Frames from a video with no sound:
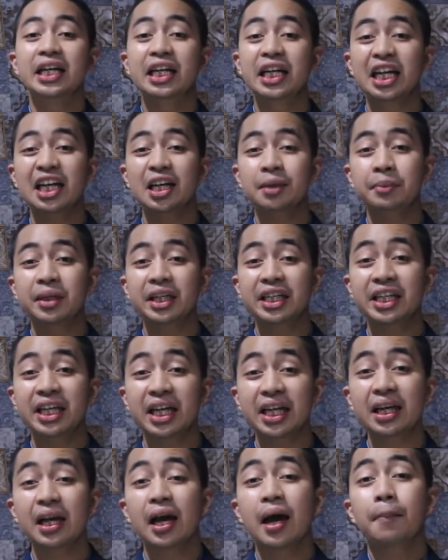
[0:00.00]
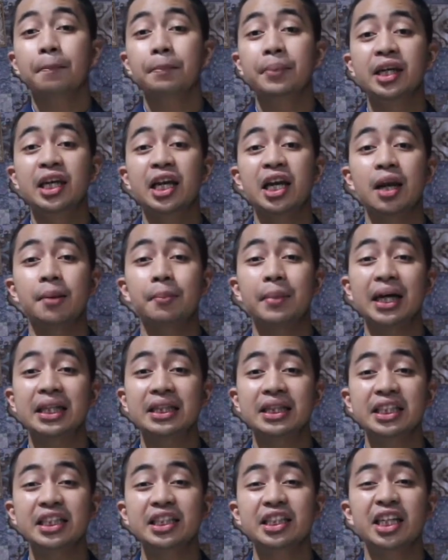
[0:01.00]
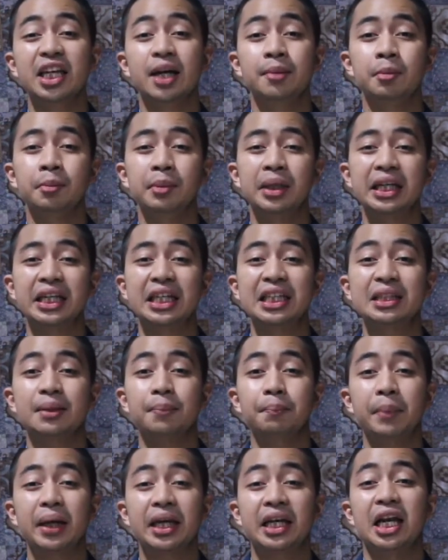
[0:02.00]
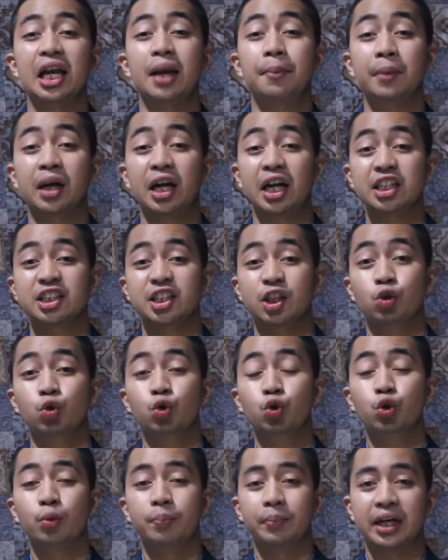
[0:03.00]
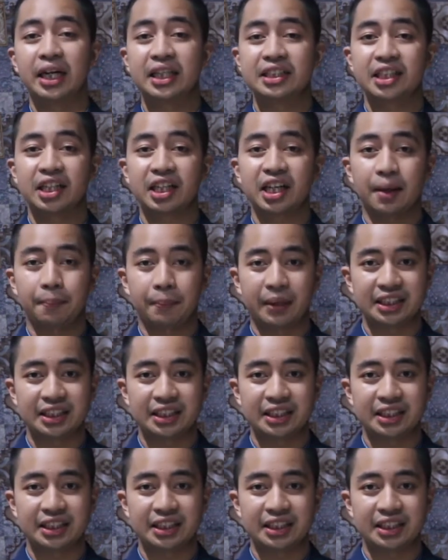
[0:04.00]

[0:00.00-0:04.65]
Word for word: Dengan demikian, pidana mati tidak memiliki tempat dalam gagasan hukum berdasarkan